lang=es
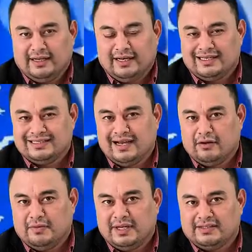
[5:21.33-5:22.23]
Las
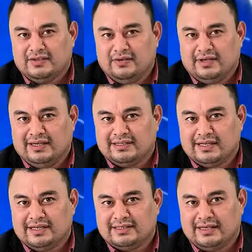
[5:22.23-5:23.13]
aglomeraciones
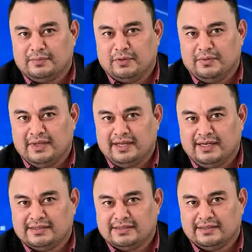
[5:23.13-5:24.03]
están
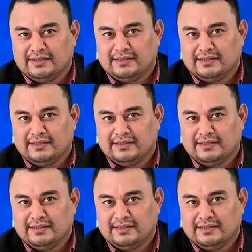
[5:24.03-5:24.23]
prohibidas,